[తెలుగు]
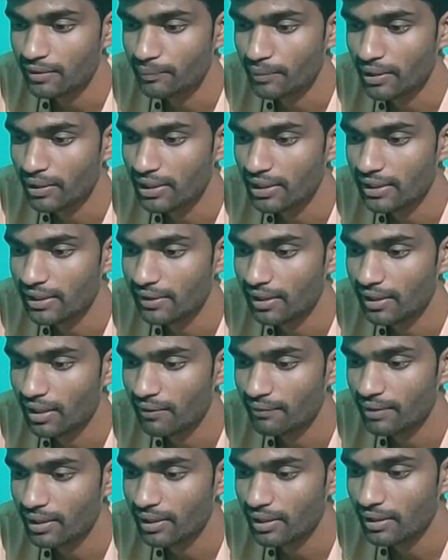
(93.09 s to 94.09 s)
మళ్ళీ ఇలా
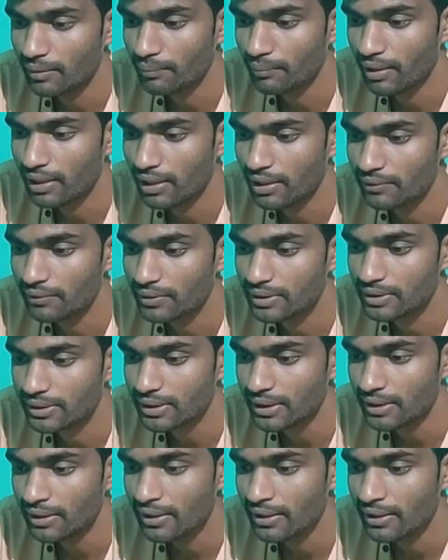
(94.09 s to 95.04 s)
వెళ్ళి మళ్ళీ వచ్చి